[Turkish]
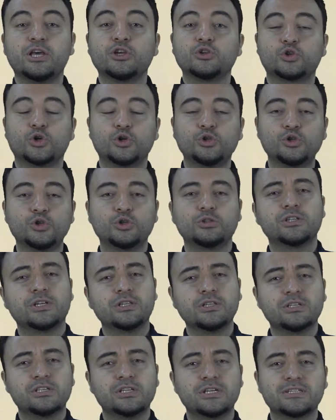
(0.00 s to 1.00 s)
Çocuğu
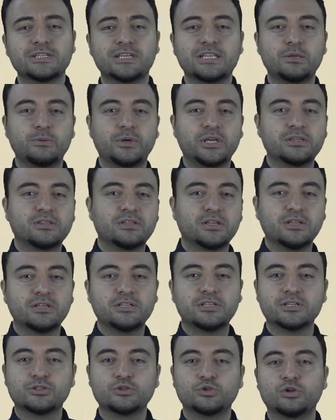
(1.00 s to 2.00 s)
tanıyacağız, edebiyat
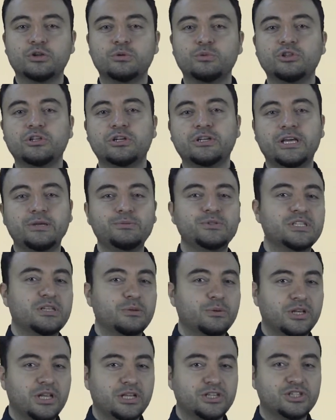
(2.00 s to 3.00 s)
tanıyacağız sonra bunların
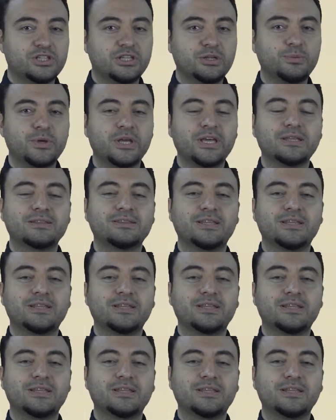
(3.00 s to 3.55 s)
hepsini birleştirip